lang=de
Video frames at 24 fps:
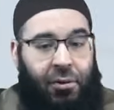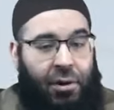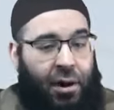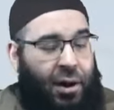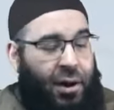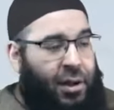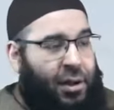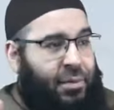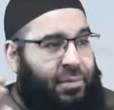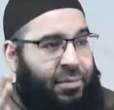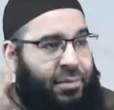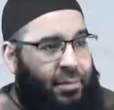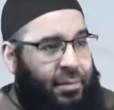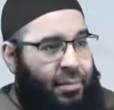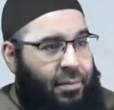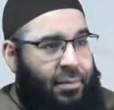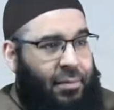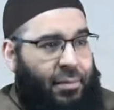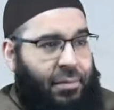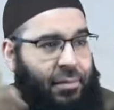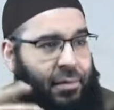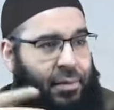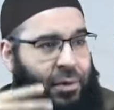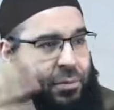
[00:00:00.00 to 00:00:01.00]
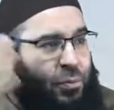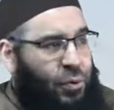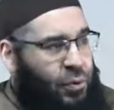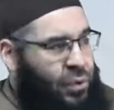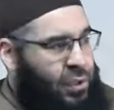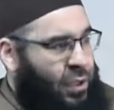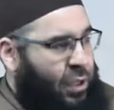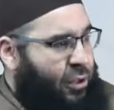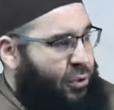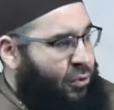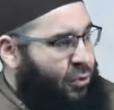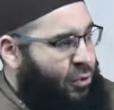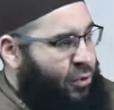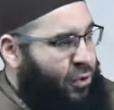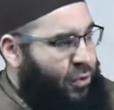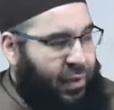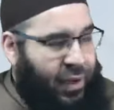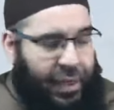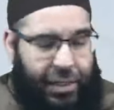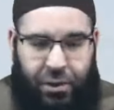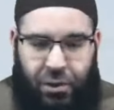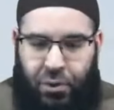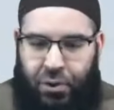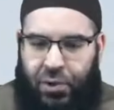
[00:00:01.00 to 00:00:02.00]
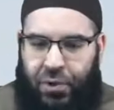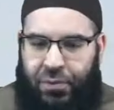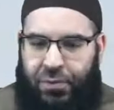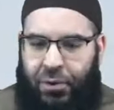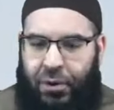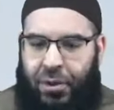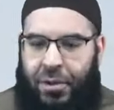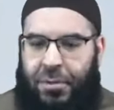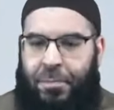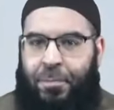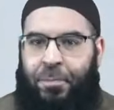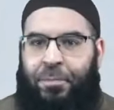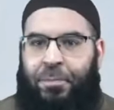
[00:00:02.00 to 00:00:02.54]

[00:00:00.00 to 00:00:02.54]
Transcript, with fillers: A'lam, Musik und so weiter und so fort.